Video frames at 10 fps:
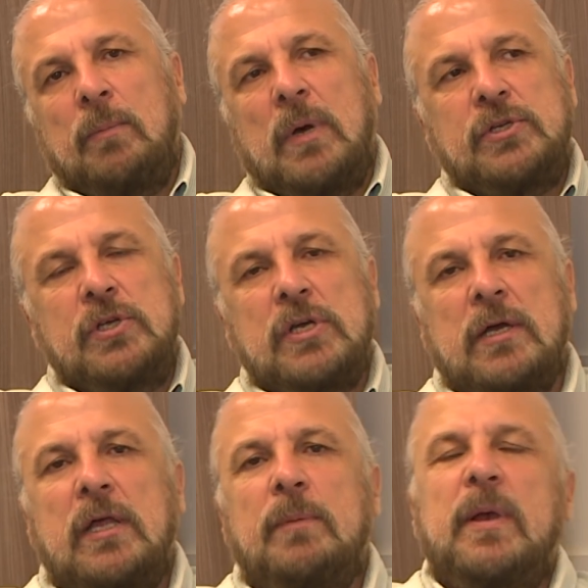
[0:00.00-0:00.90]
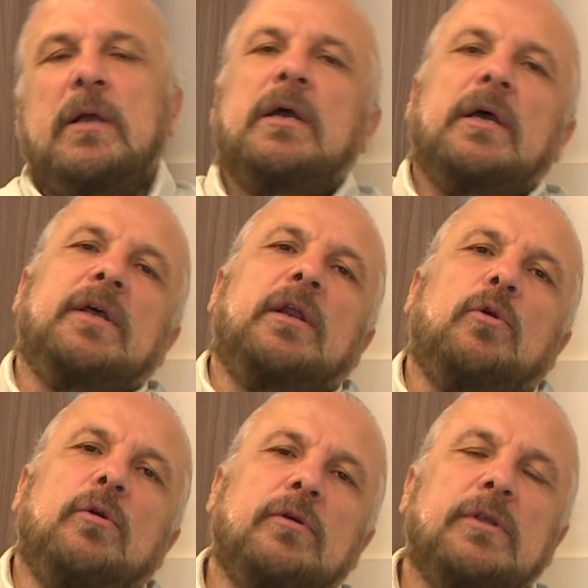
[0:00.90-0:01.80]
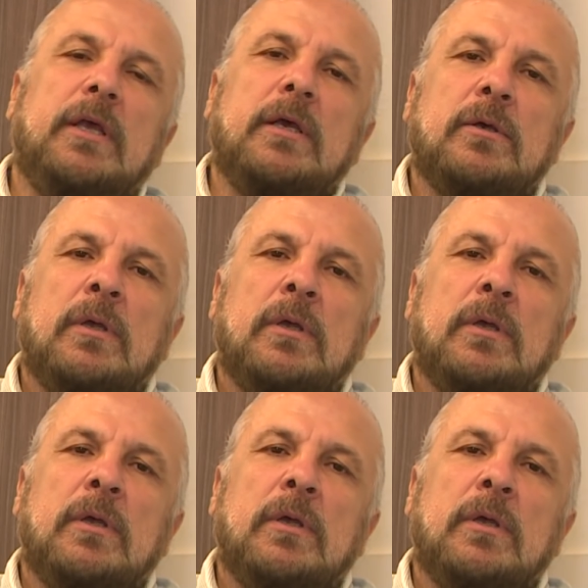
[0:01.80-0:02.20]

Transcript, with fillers: başlayacaklar PKK terör örgütüne